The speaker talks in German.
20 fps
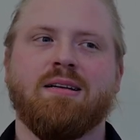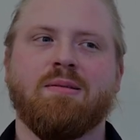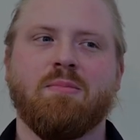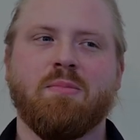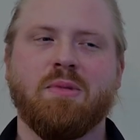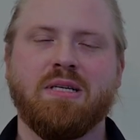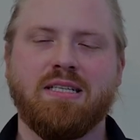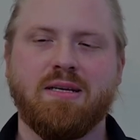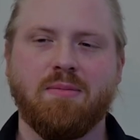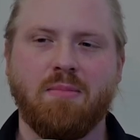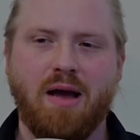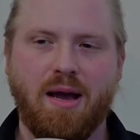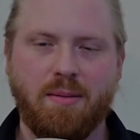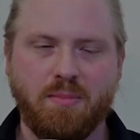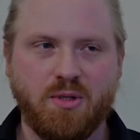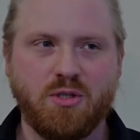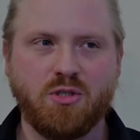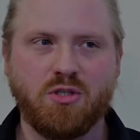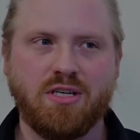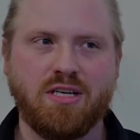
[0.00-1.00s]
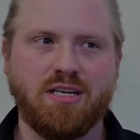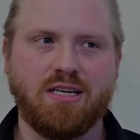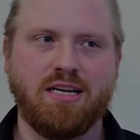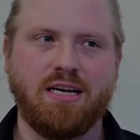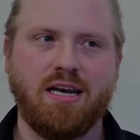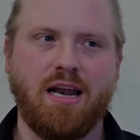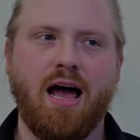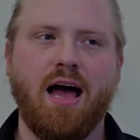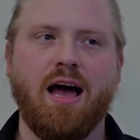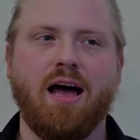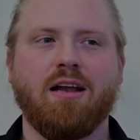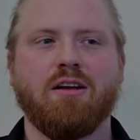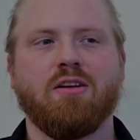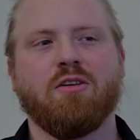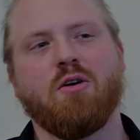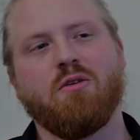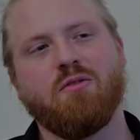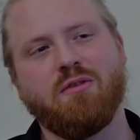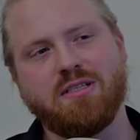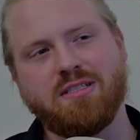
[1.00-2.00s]
mit dem abgeschnittenen Haar
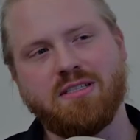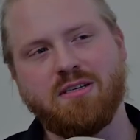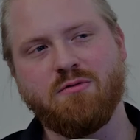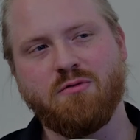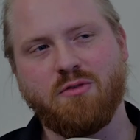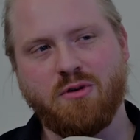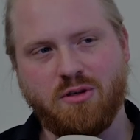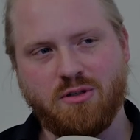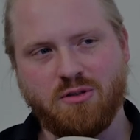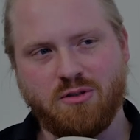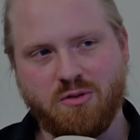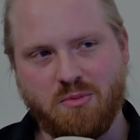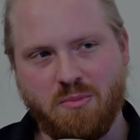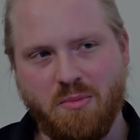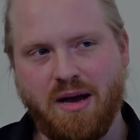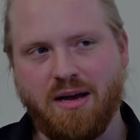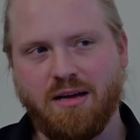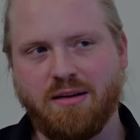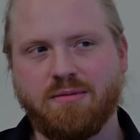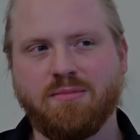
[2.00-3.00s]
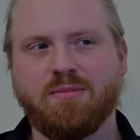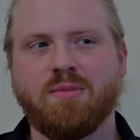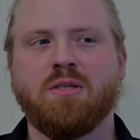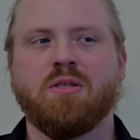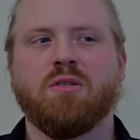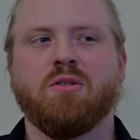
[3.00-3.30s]
noch was Sinnvolles zu machen,